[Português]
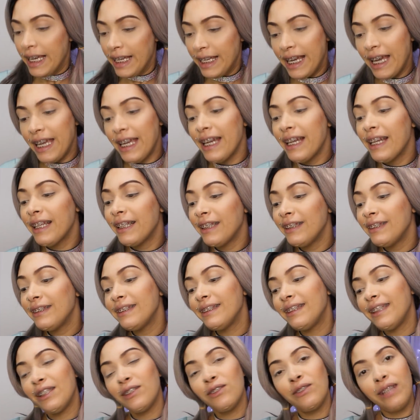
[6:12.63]
E aí aqui é tem
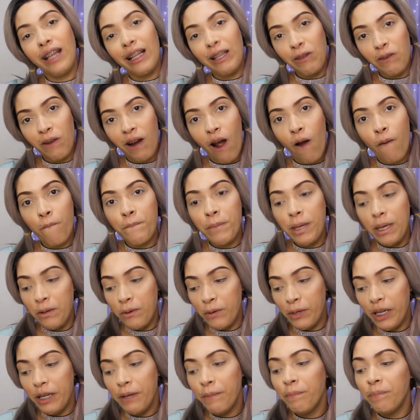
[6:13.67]
dizendo Natural
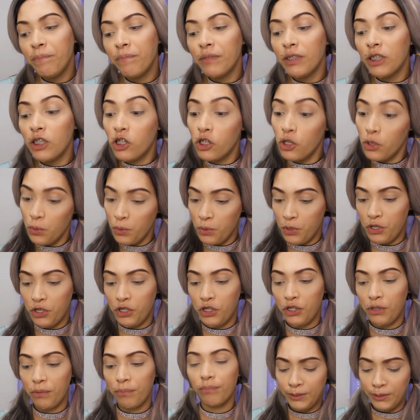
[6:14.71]
Beauty.
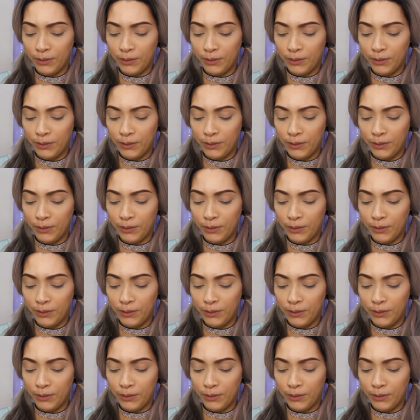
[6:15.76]
Crush.